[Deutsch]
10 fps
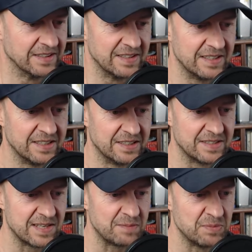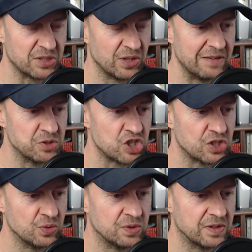Äh, es hat mich doch erwischt
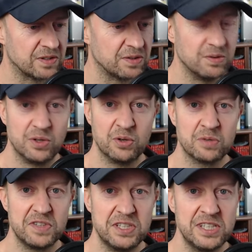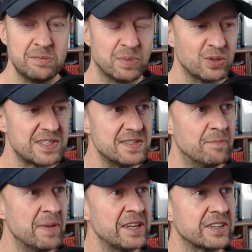und irgendwie nicht bloß eine
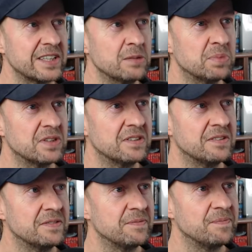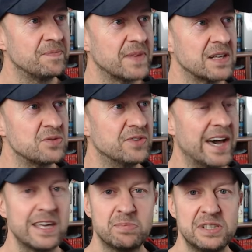Männergrippe, also ein
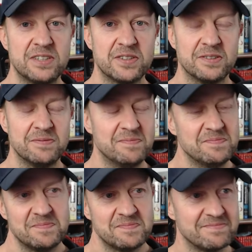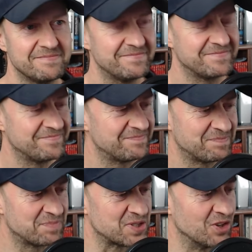eingebildeter,
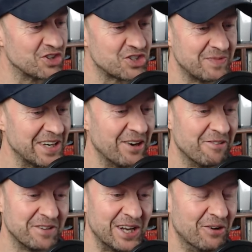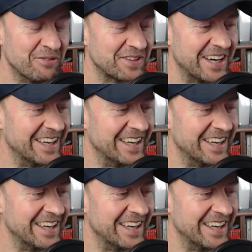besonders schwerer Verlauf, keine